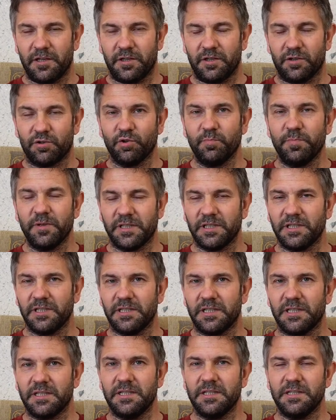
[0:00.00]
yy, grupy też
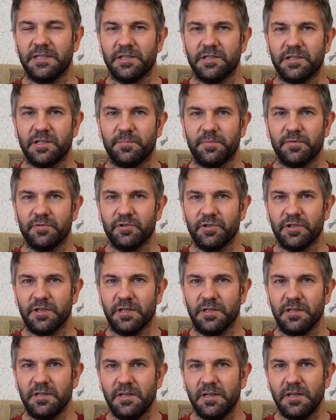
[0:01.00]
anarchistyczne
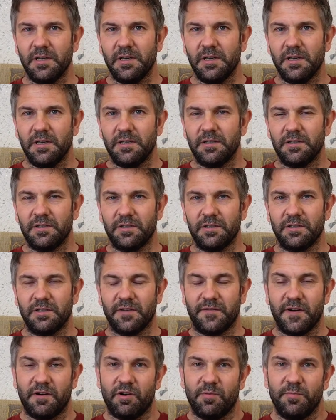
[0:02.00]
później i
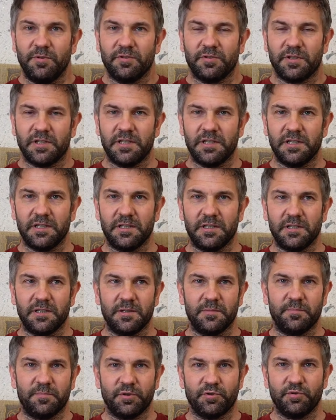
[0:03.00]
dawało mi to takie
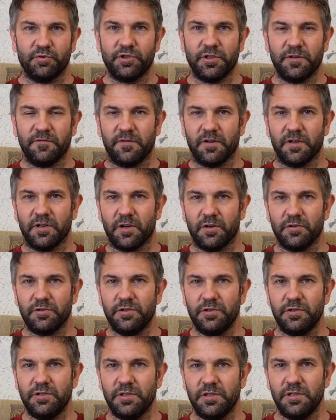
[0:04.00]
poczucie
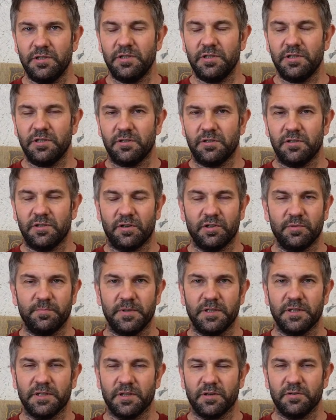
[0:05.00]
wolności,
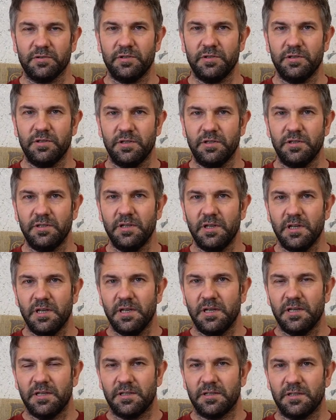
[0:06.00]
odmienności,
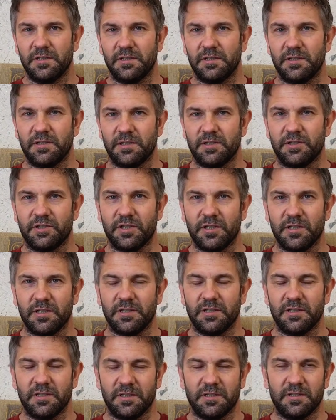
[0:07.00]
yy,
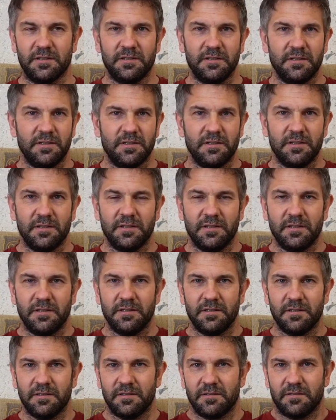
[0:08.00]
że
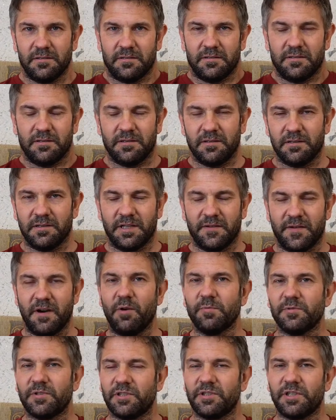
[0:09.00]

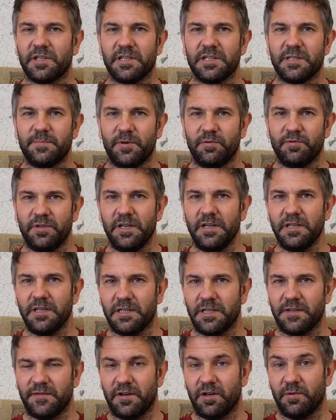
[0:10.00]
dawało mi to też takie
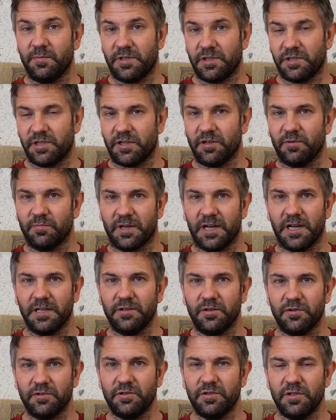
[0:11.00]
spełnienie, dawało mi też taką
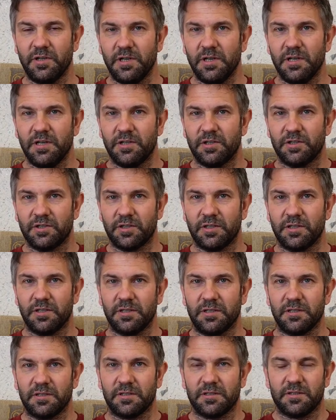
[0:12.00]
radość,
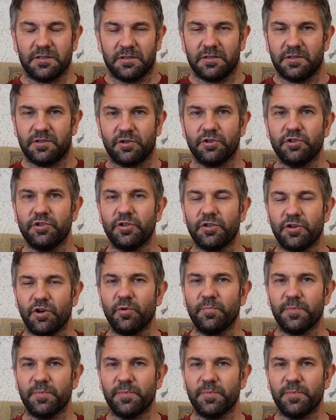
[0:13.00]
że coś